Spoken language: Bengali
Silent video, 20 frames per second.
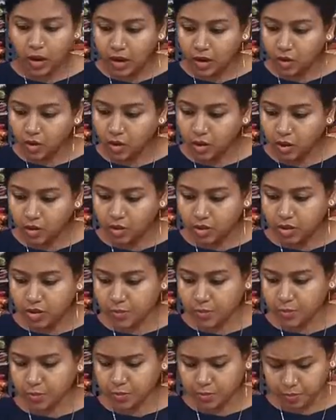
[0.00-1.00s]
ওয়ার্ক করা রয়েছে
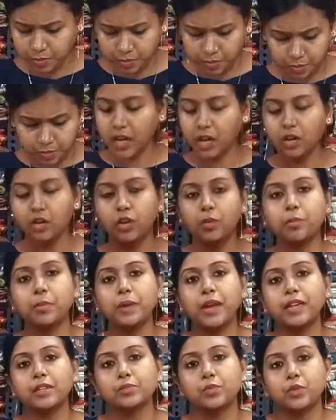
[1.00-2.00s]
এগুলোর
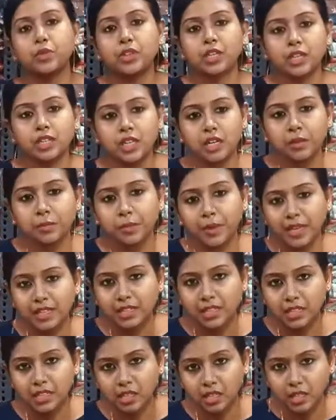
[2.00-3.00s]
প্রাইস প্রত্যেকটারই প্রাইস
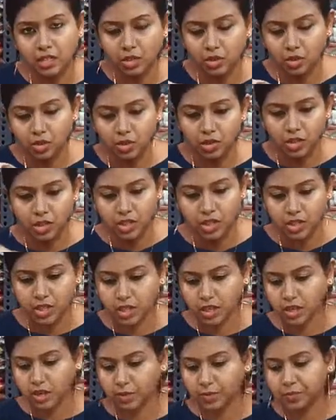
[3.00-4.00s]
আছে তিনশো
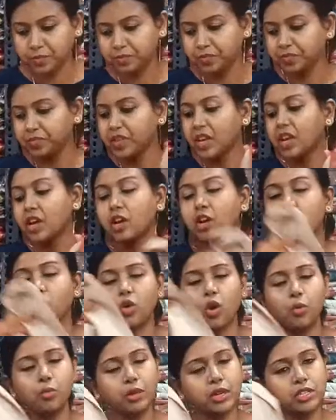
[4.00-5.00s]
টাকা
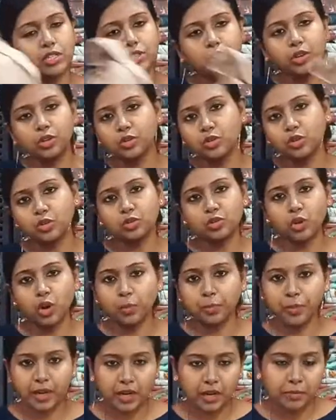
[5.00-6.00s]
কম রেঞ্জেরও টপ
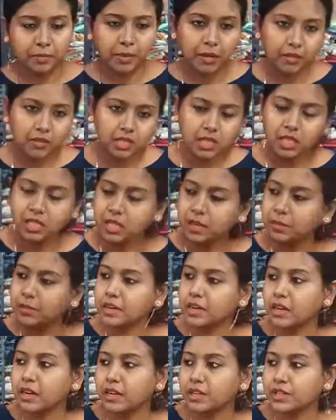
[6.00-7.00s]
এখানে পাওয়া যায়
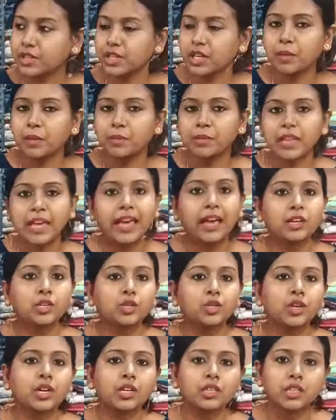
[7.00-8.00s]
সামার কালেকশনে আমাদের
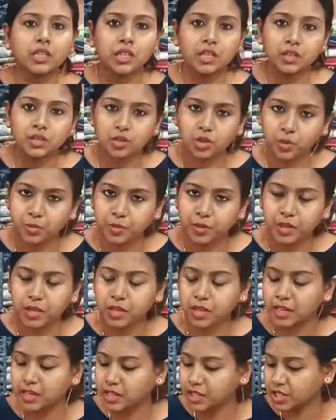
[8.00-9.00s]
একশো টাকা থেকে টপের
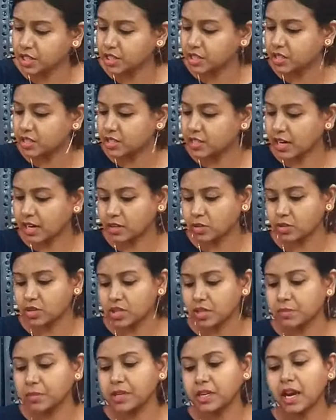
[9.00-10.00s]
কালেকশন স্টার্ট
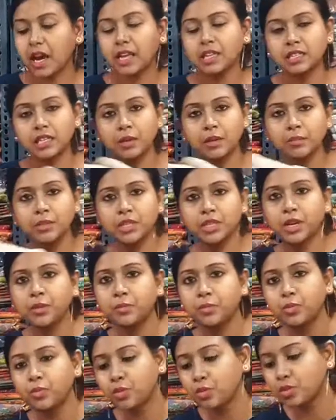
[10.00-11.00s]
হচ্ছে বাট আজকে আমি সেই
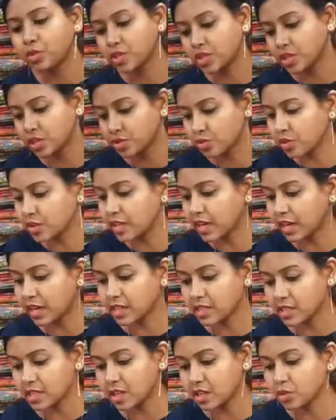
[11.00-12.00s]
পুরোনো জিনিসগুলো
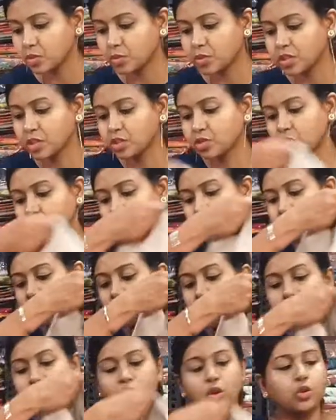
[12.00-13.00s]
দেখাচ্ছি না তোমাদের জন্য
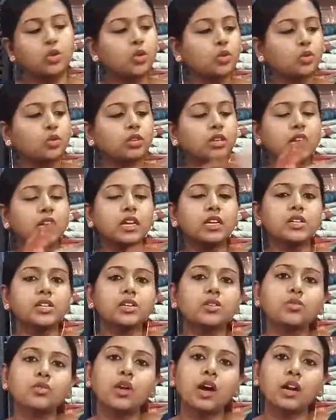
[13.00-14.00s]
নতুন
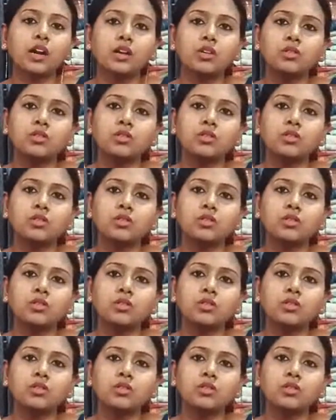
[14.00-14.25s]
কালেকশনগুলো আনা